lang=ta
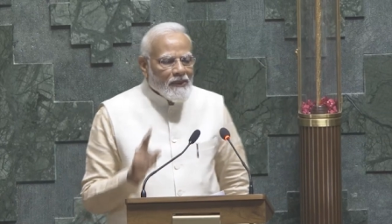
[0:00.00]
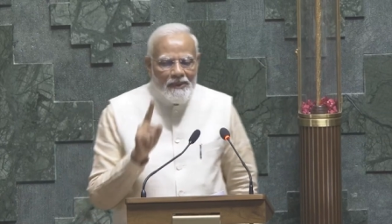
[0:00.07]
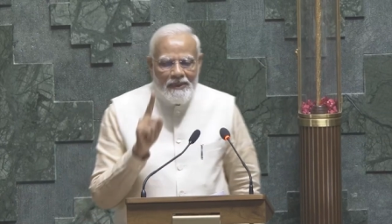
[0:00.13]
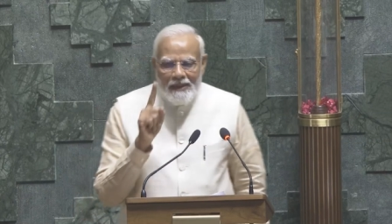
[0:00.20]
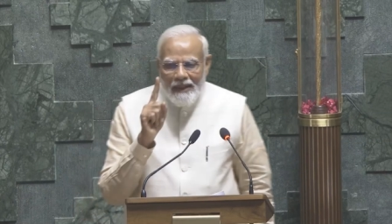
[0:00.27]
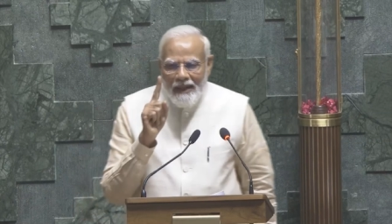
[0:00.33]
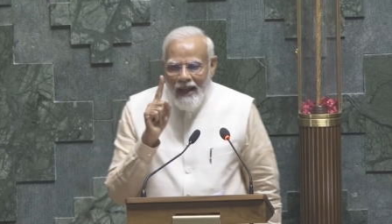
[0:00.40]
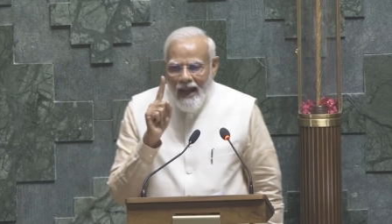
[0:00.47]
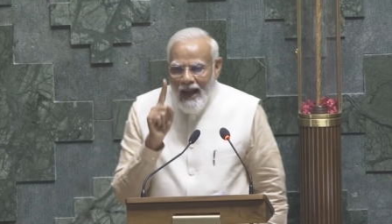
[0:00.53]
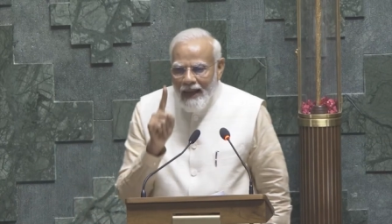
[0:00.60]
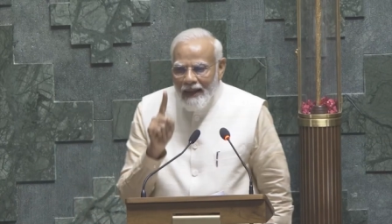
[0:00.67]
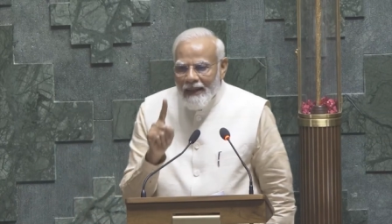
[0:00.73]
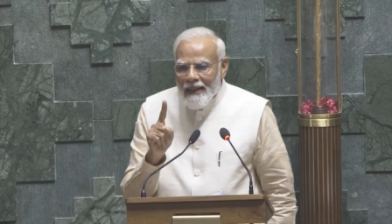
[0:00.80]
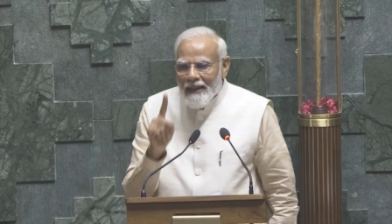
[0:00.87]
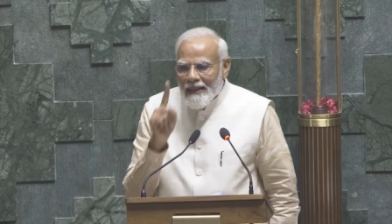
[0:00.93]
அதே
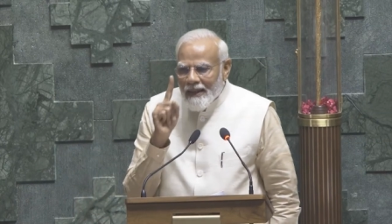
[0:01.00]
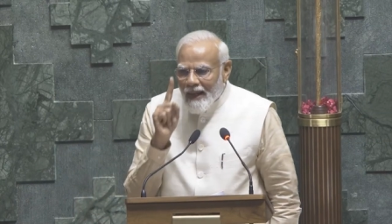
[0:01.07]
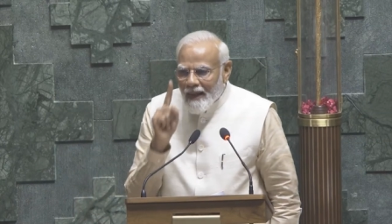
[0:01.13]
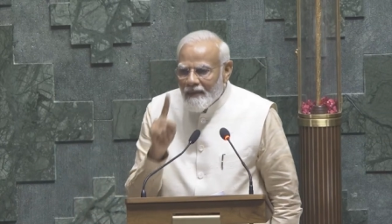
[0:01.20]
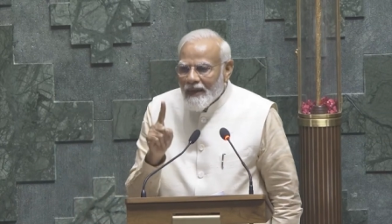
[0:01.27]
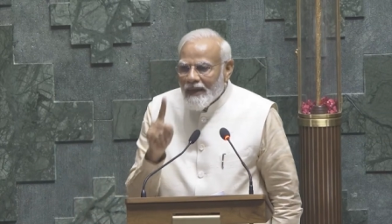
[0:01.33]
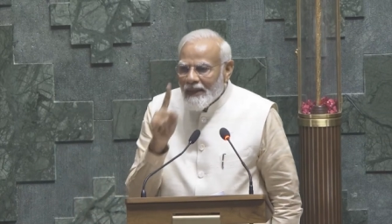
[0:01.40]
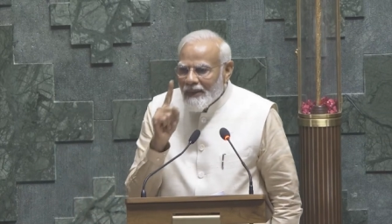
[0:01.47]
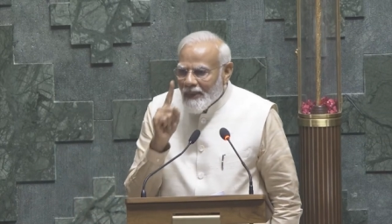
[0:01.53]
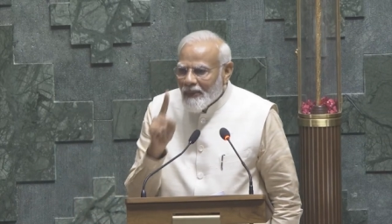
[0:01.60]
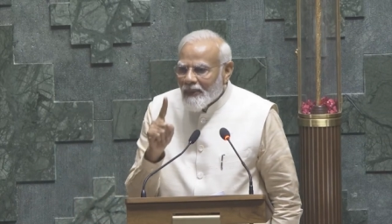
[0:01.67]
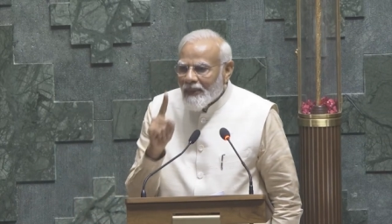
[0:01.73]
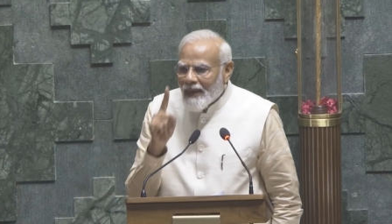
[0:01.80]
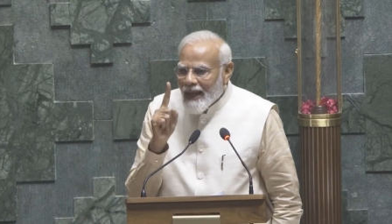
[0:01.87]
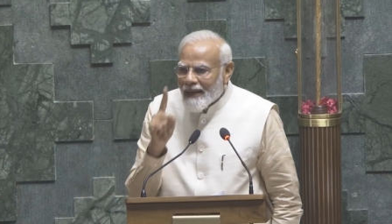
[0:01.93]
அளவு
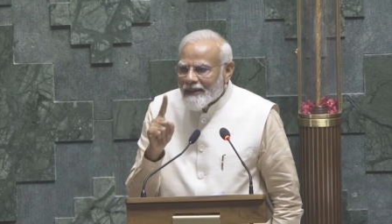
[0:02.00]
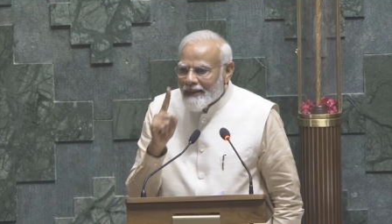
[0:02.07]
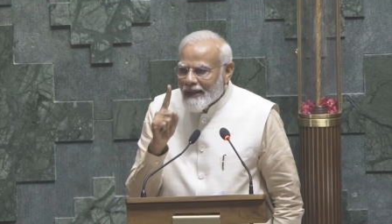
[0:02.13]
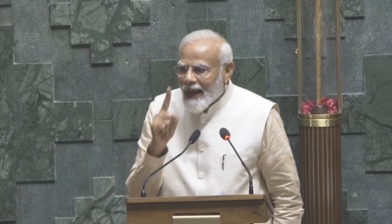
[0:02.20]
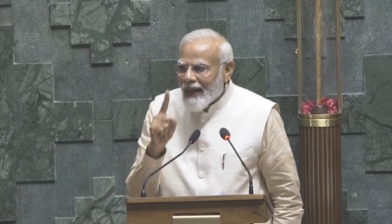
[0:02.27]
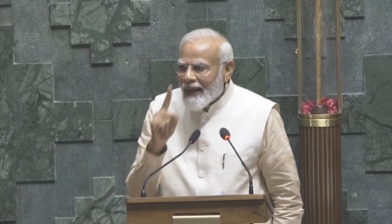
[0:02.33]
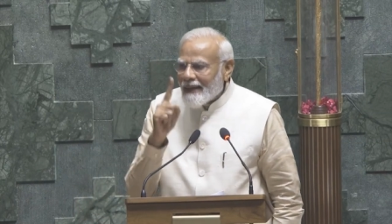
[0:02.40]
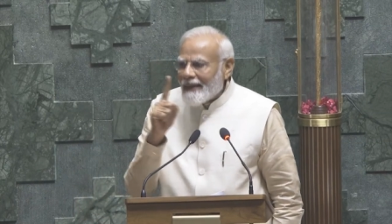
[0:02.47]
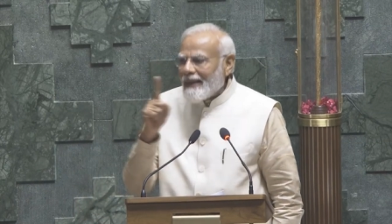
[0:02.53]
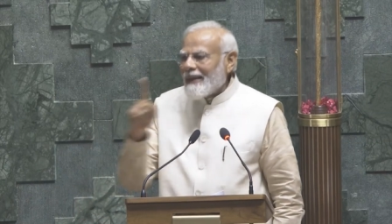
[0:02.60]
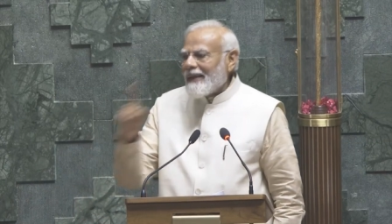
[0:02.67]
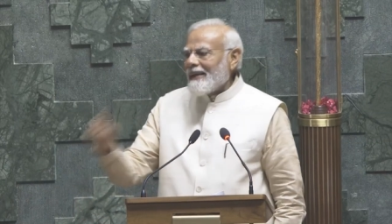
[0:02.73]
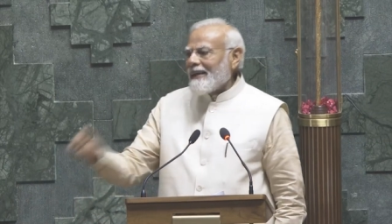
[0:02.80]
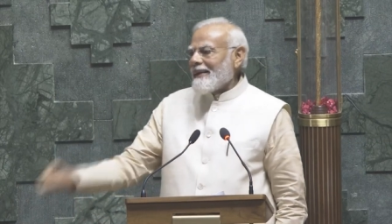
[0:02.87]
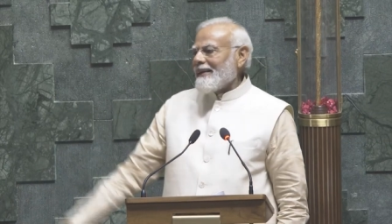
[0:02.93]
நவீனமானதாக இருக்க
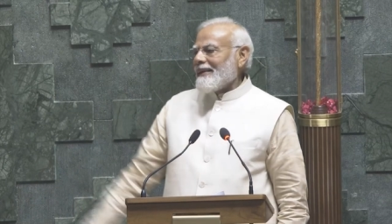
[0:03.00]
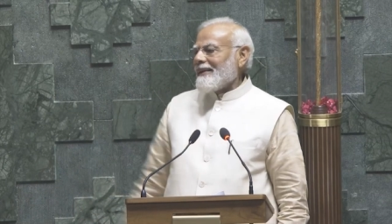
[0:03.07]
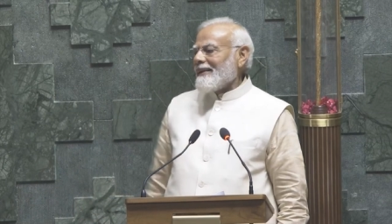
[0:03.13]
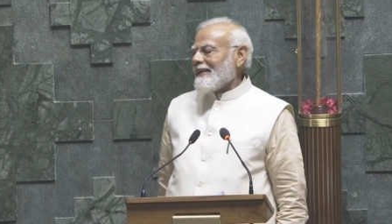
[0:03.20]
வேண்டும்